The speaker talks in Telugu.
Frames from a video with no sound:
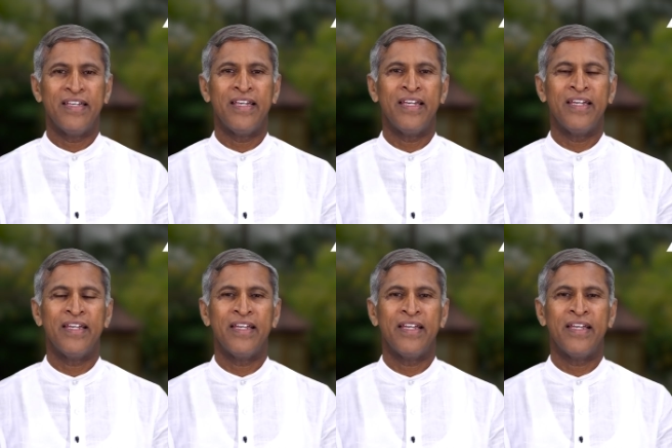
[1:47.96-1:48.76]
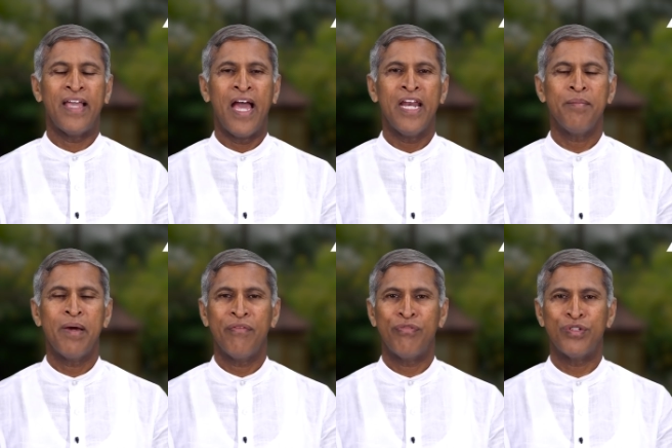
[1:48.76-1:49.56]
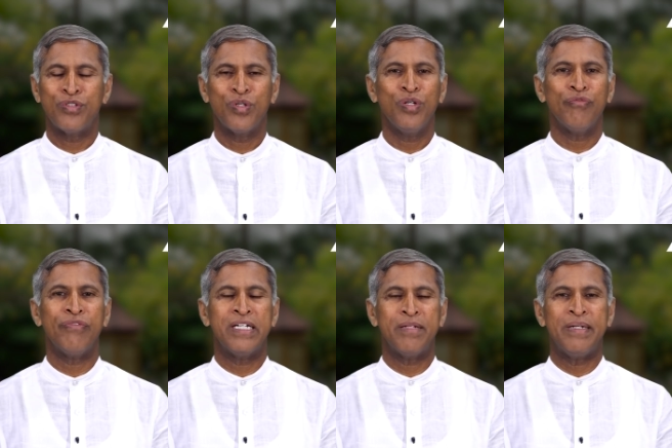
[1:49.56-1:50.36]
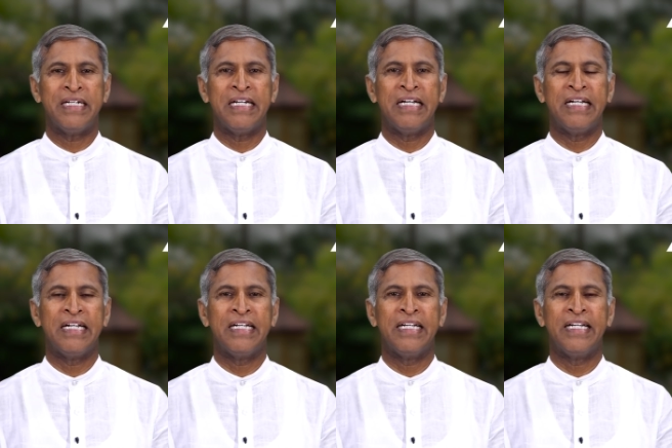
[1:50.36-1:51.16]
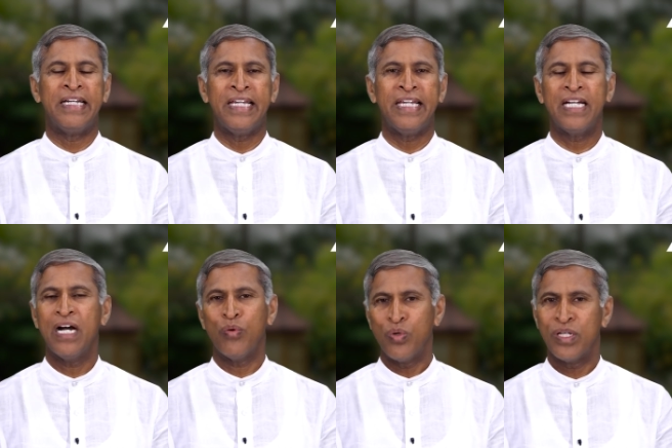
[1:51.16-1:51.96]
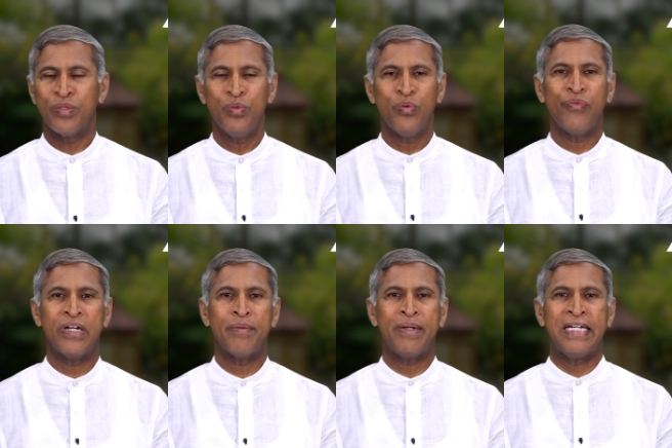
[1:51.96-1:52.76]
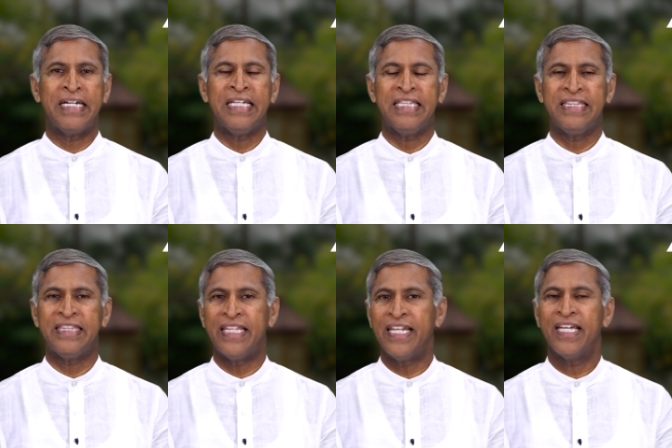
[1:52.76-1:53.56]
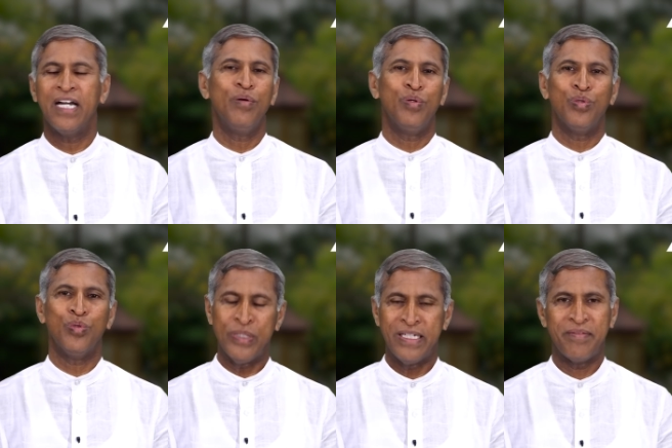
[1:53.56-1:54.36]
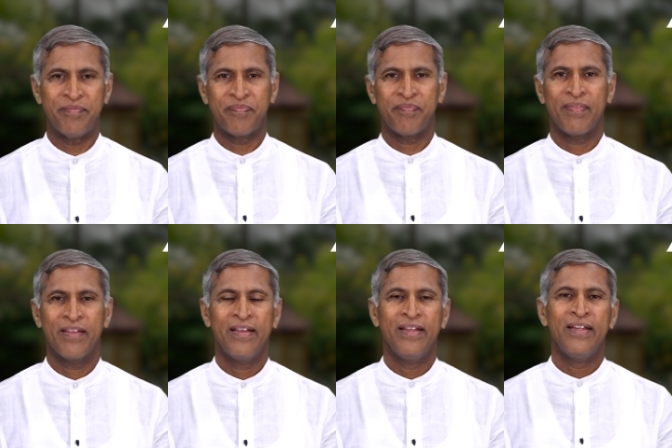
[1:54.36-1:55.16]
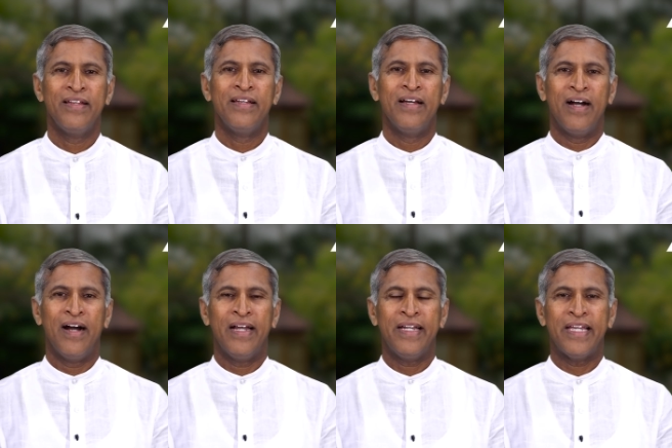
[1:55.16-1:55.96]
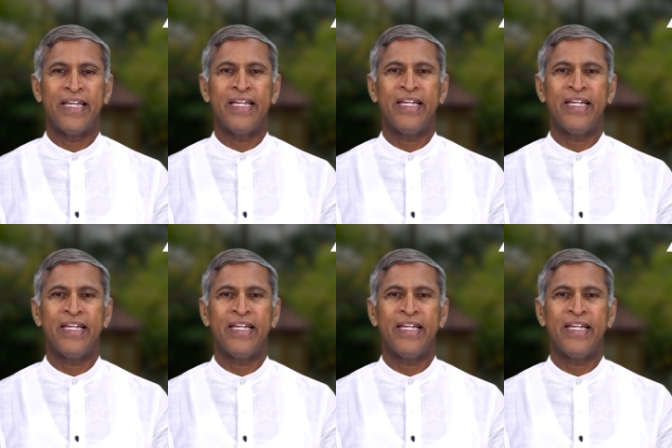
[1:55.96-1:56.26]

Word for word: ఈ యానిమల్ ఫుడ్స్లో విటమిన్ డిగా ఉండదు విటమిన్ డి త్రీగా ఉంటుంది అంటే